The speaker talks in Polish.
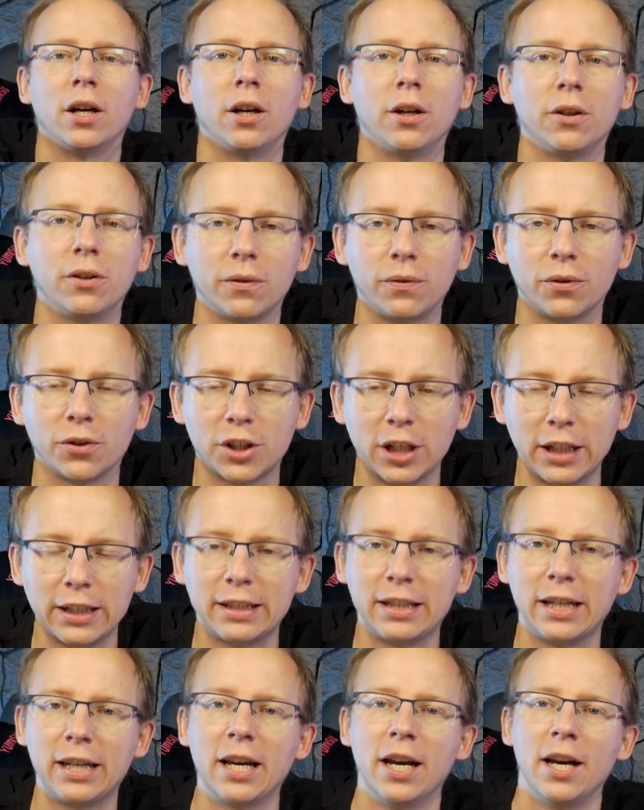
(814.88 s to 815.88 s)
No
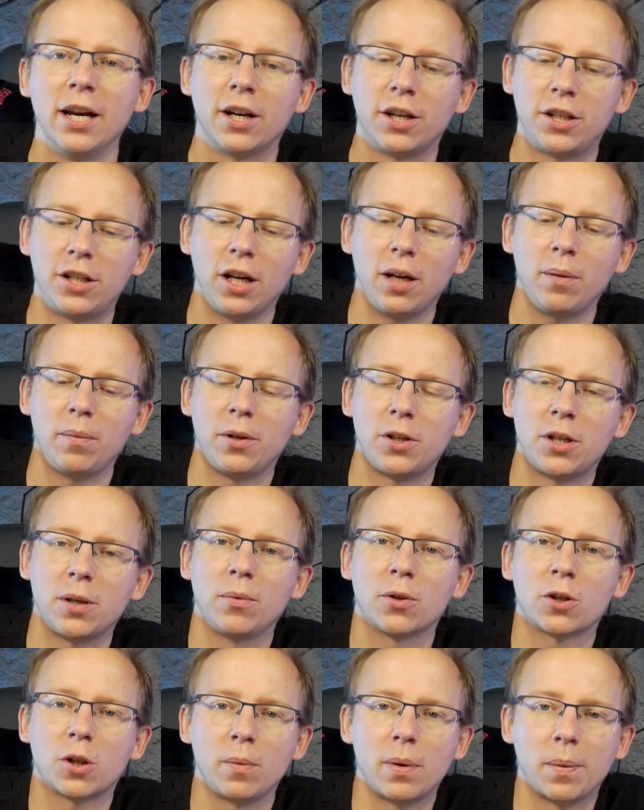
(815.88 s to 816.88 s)
nowoczesnej, gdzie
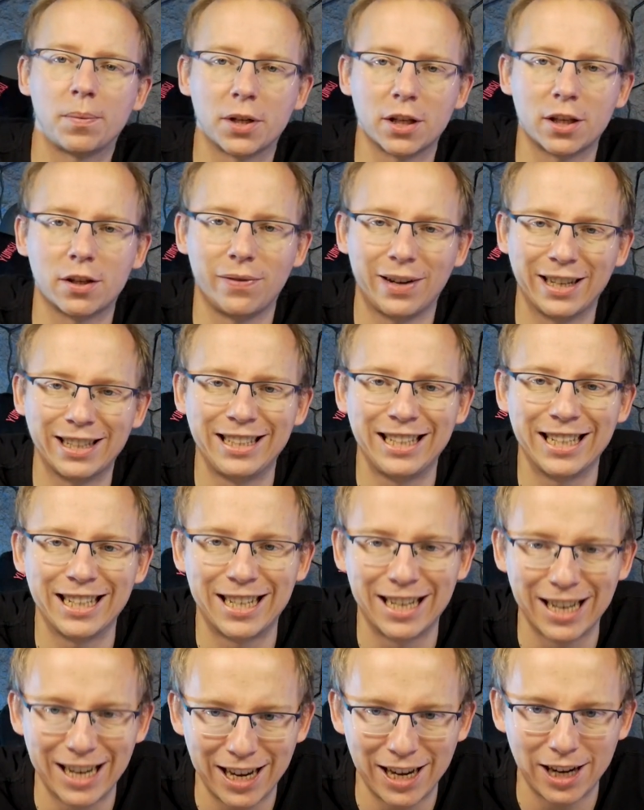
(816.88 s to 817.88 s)
będziemy sobie przez dwa dni
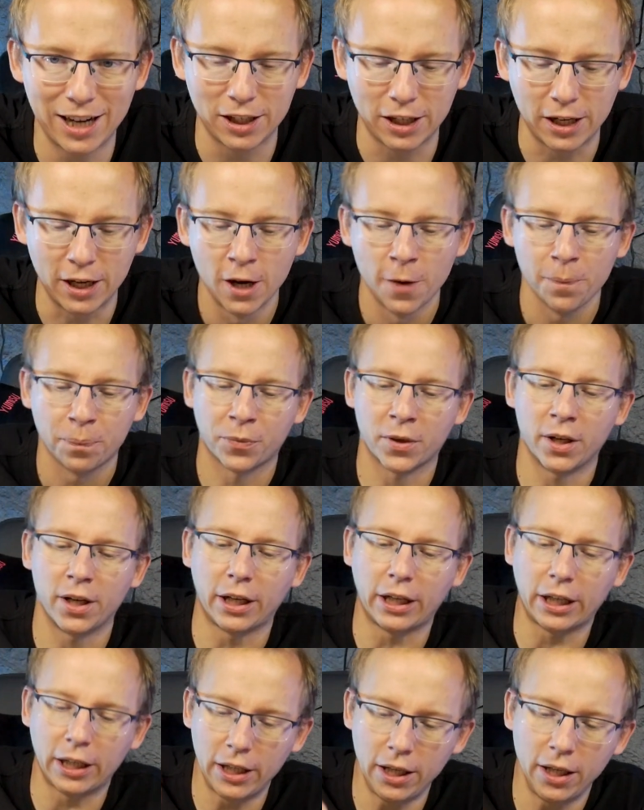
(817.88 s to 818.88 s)
grali. No
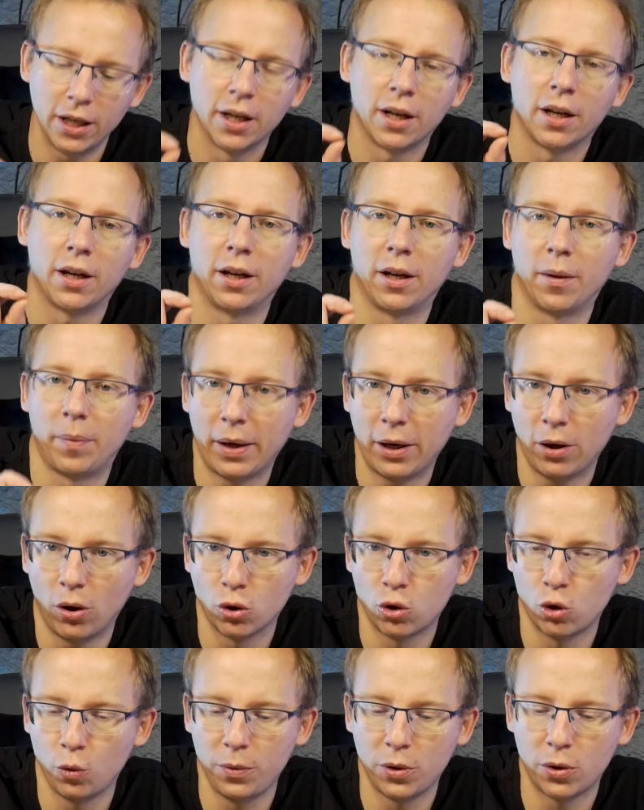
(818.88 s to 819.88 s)
I e, parę
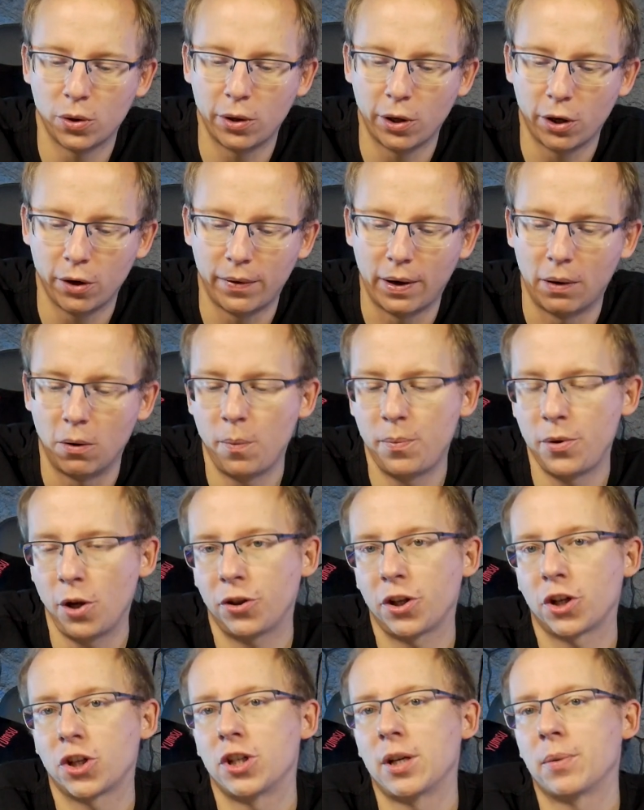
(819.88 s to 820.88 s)
osób mi sugerowało,
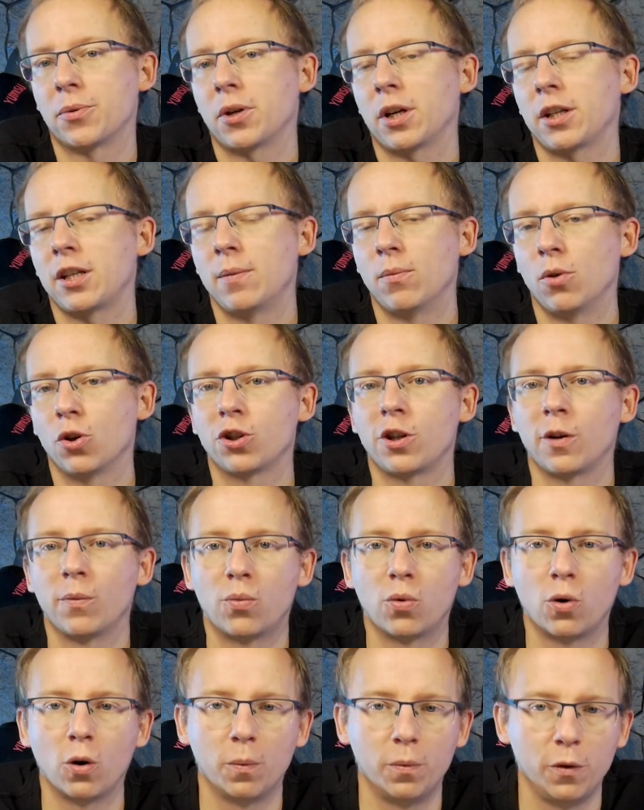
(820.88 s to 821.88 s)
Piotrek, to na przykład nie można
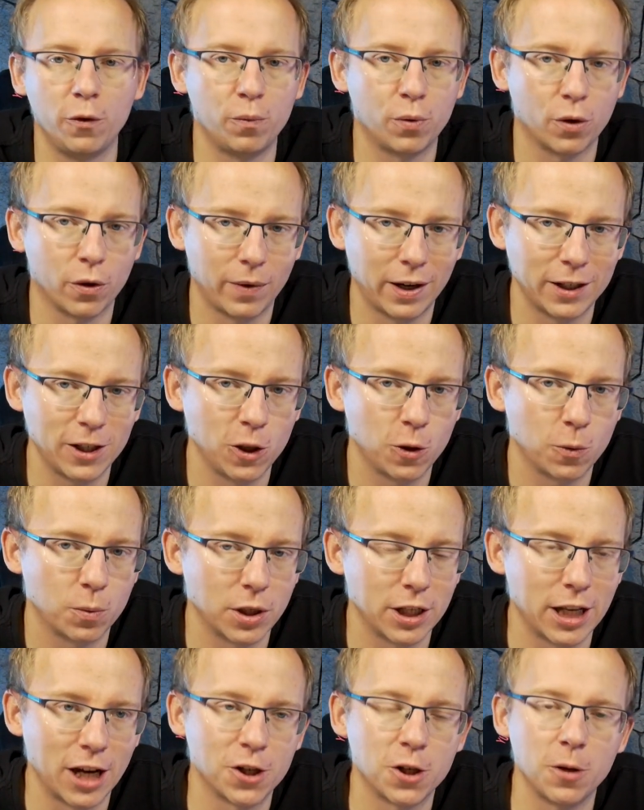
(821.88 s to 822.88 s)
byłoby wprowadzić
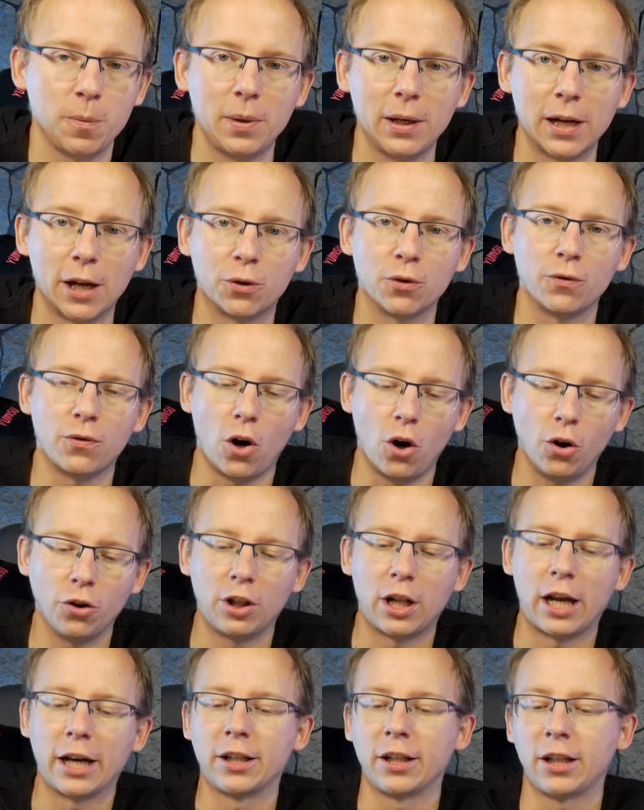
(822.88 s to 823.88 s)
sprzedaży biletów
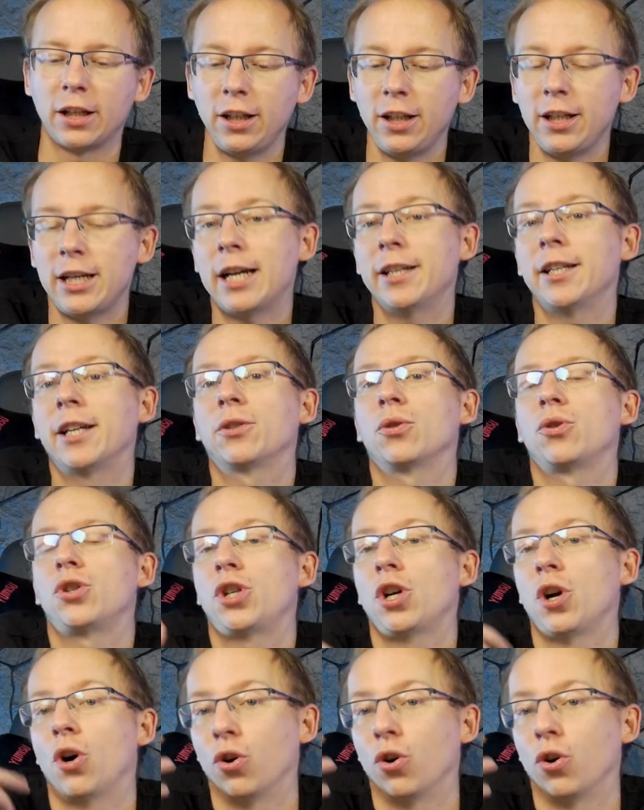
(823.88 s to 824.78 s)
online. I ja na to się